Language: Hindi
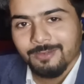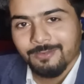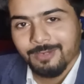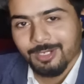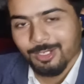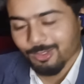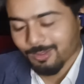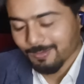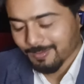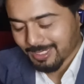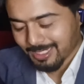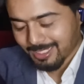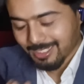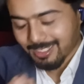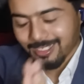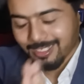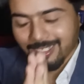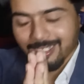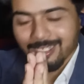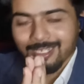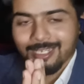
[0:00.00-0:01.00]
वीडियो में
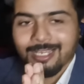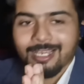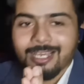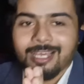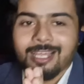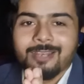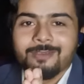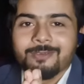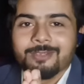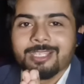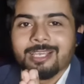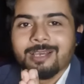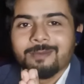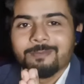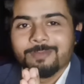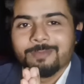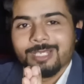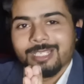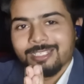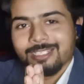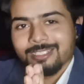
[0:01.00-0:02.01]
अलविदा
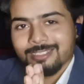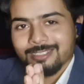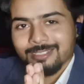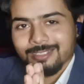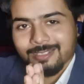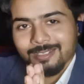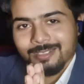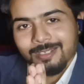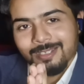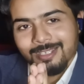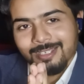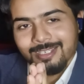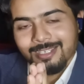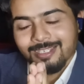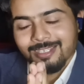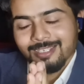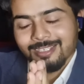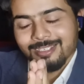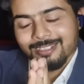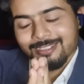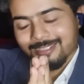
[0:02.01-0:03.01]
प्लीज
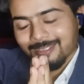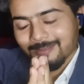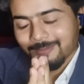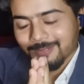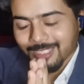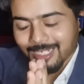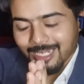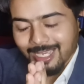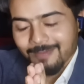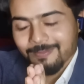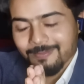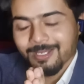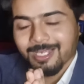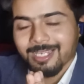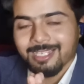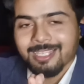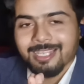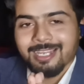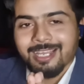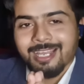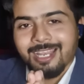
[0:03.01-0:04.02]
सब्सक्राइब
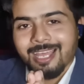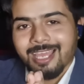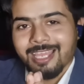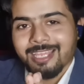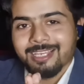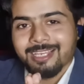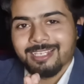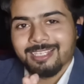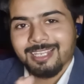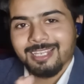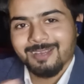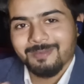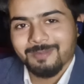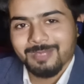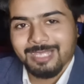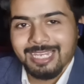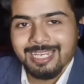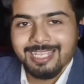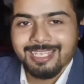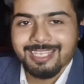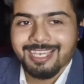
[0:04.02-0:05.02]
कर देना लाइक कर देना
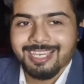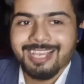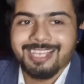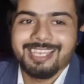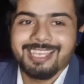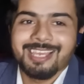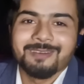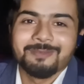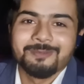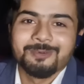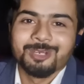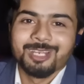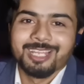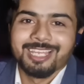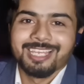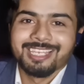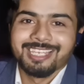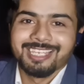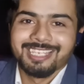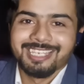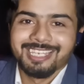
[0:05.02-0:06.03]
पता नहीं क्या क्या
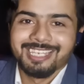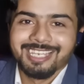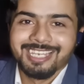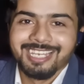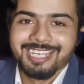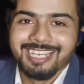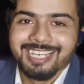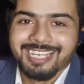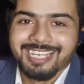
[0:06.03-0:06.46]
बोलेगी